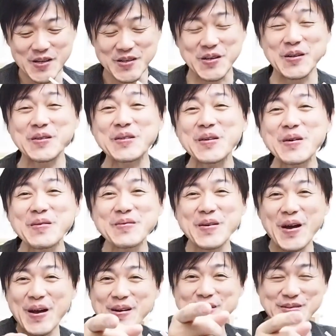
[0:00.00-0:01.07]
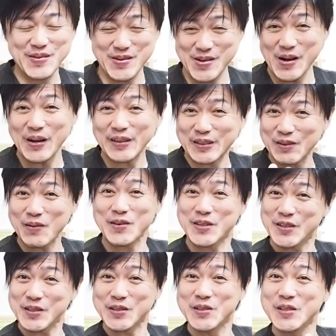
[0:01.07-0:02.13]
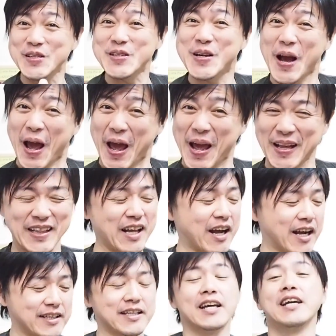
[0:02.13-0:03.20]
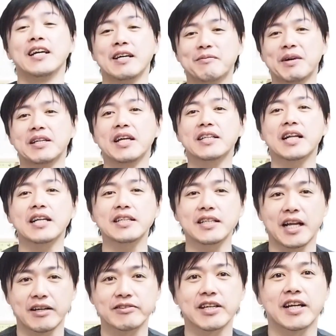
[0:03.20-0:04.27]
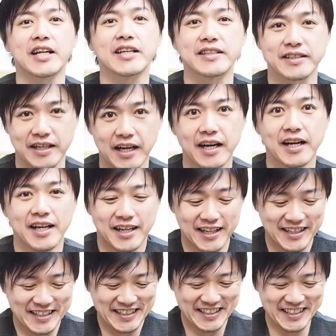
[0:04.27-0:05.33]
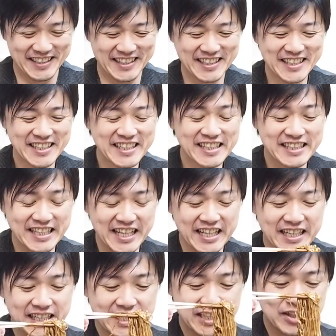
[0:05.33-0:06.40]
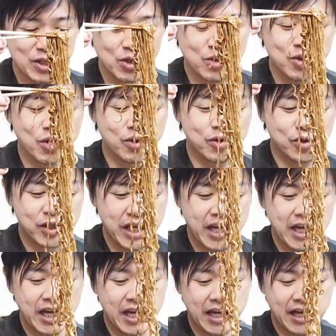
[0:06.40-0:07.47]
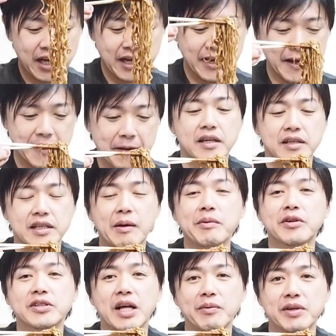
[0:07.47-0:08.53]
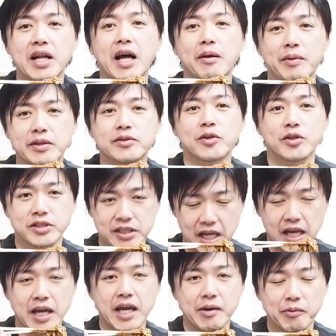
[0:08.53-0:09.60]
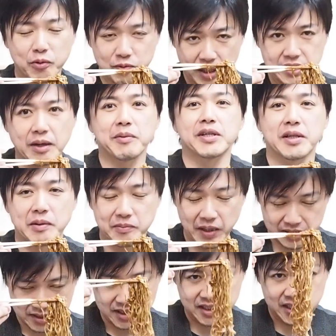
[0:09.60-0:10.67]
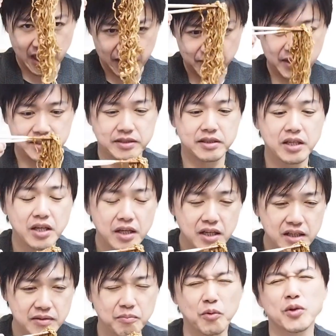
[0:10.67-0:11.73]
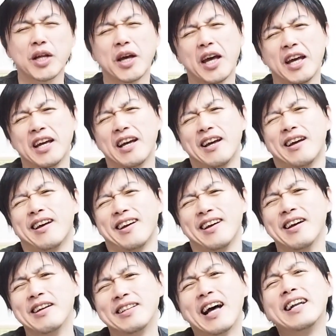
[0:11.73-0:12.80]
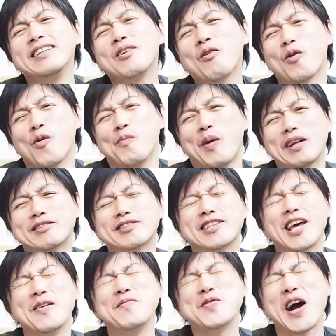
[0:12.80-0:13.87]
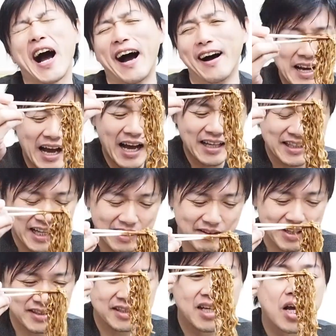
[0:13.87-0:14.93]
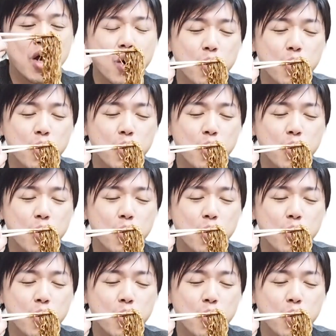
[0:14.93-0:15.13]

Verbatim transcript: これお前焼きそばギリかいって書いて、まあネタになるじゃないですかね。ということで、えー、食べる食べないは別として、えー、僕は食べてみます。いただきます。もうね何この罰ゲームか。はい、いただきます。